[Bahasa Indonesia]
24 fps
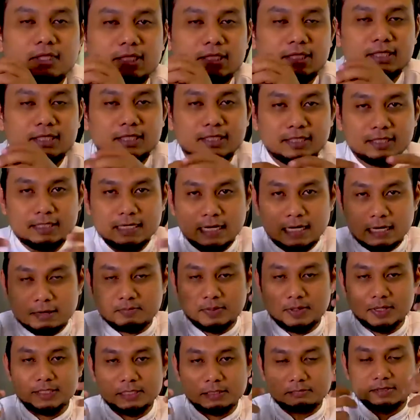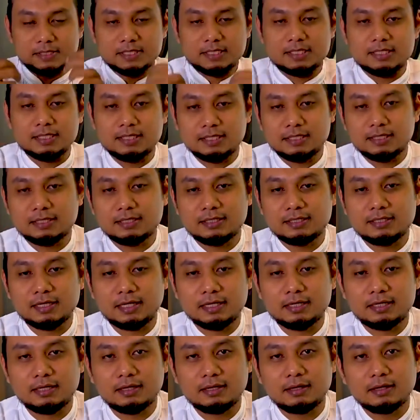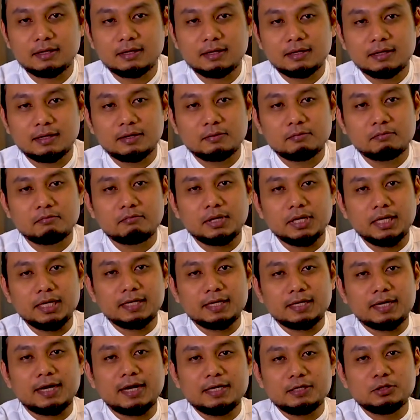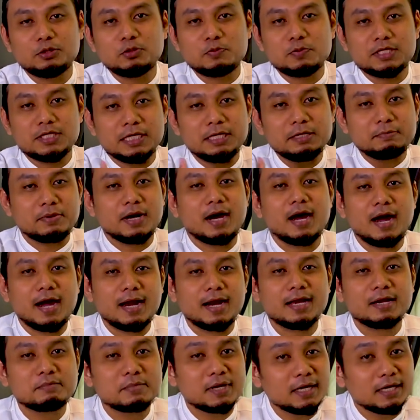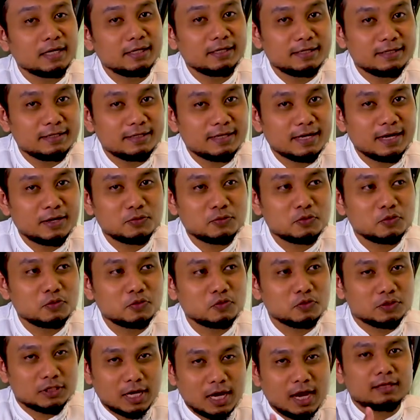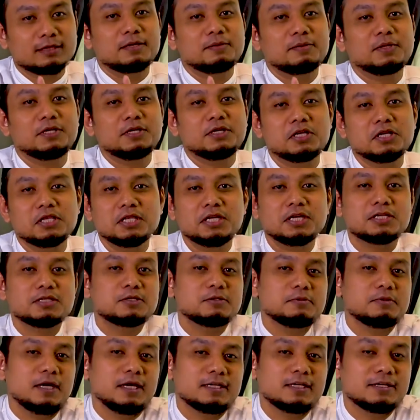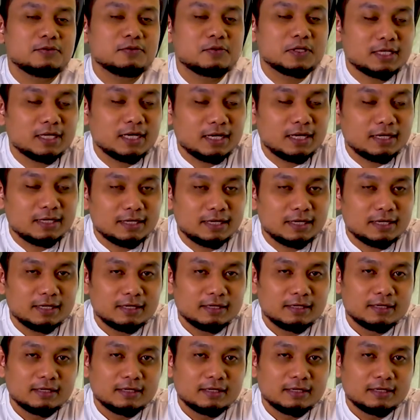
Jadi di dalam persepsi dia ini menikah itu menjadi penghalang bagi dia untuk taat kepada Allah Subhanahu wa taala.